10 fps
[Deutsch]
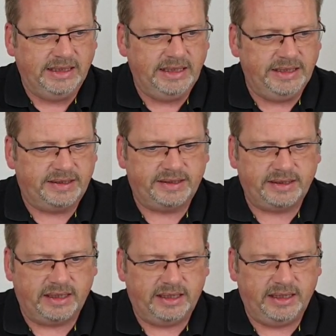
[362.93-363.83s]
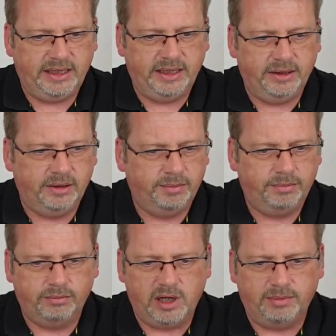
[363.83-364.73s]
ist ein
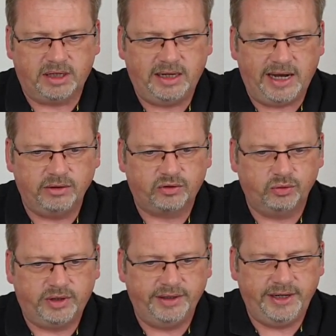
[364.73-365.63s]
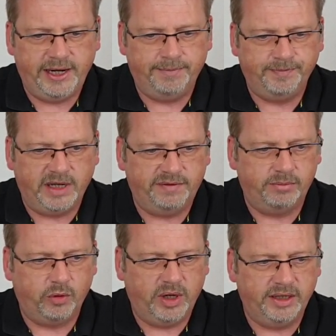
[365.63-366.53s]
ja, Bekleidungsunternehmen. Neville
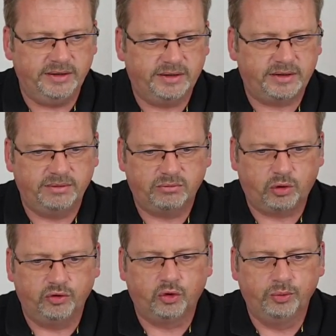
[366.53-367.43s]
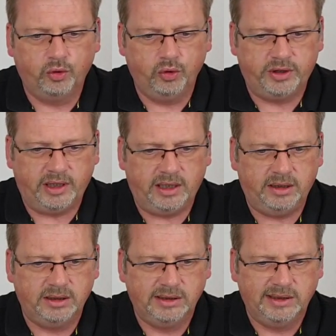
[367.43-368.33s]
Brands,
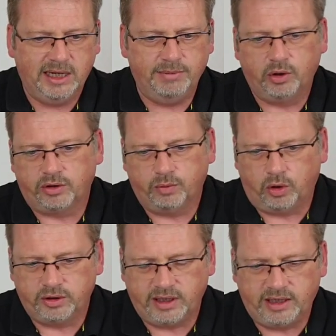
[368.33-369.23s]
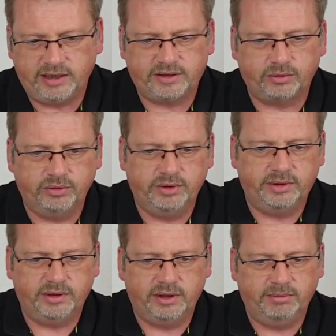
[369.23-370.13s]
Konsumgüter, American Waters
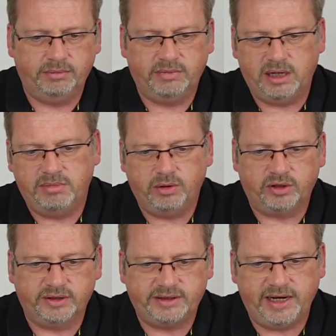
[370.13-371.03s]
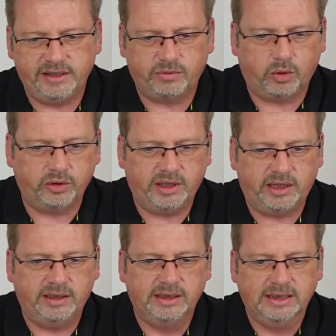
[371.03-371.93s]
und ähm, American States
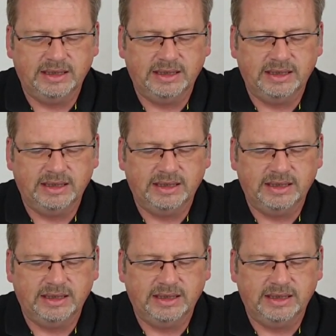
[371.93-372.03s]
Water